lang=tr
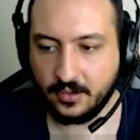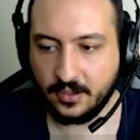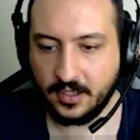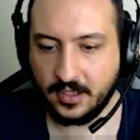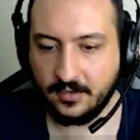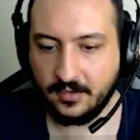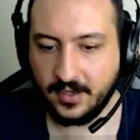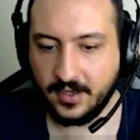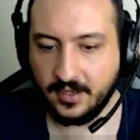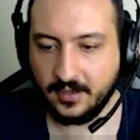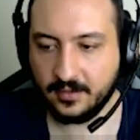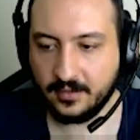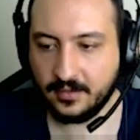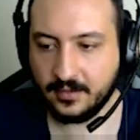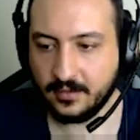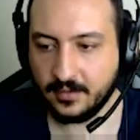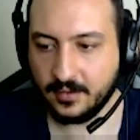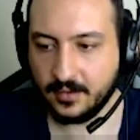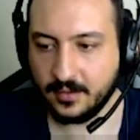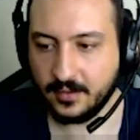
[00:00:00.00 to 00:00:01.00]
oraya Wayne.
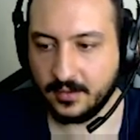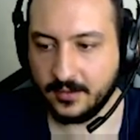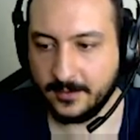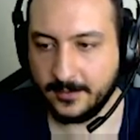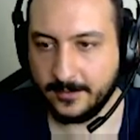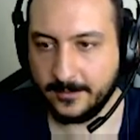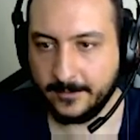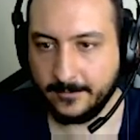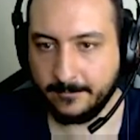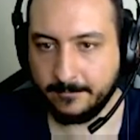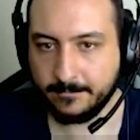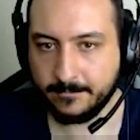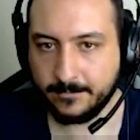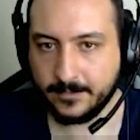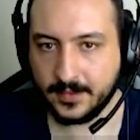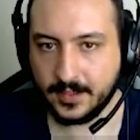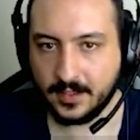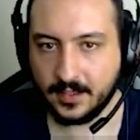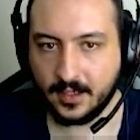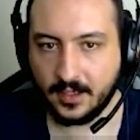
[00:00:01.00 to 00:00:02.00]

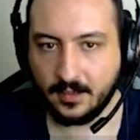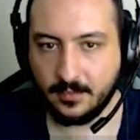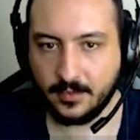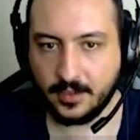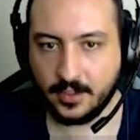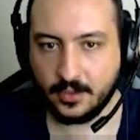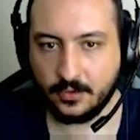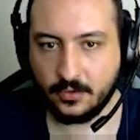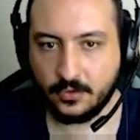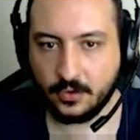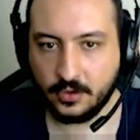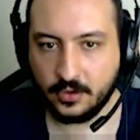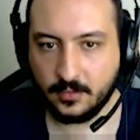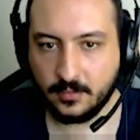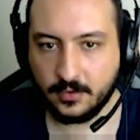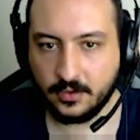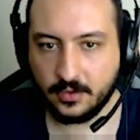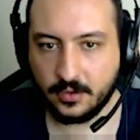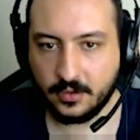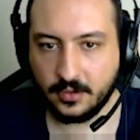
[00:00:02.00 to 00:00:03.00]
Amına
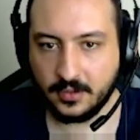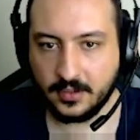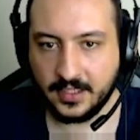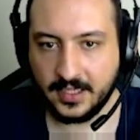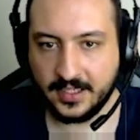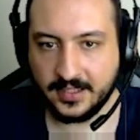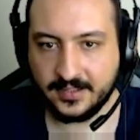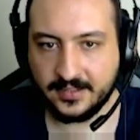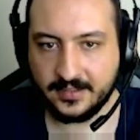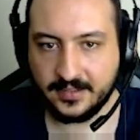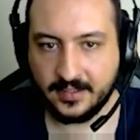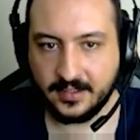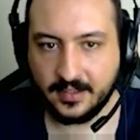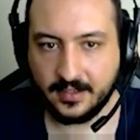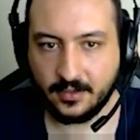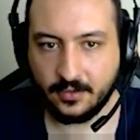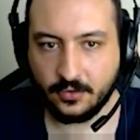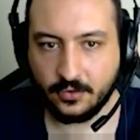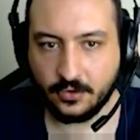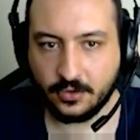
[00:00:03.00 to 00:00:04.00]
kodumun oğlu gelsene
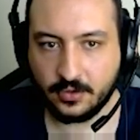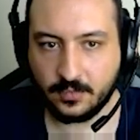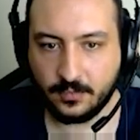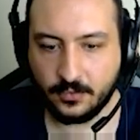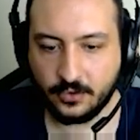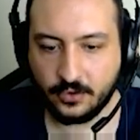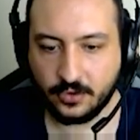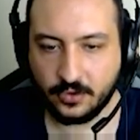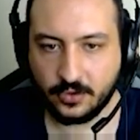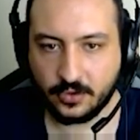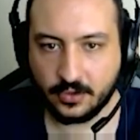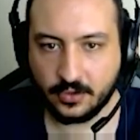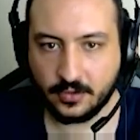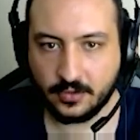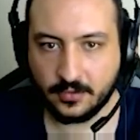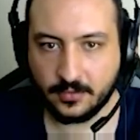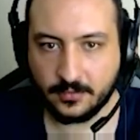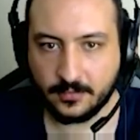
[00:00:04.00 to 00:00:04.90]
orospu çocuğu.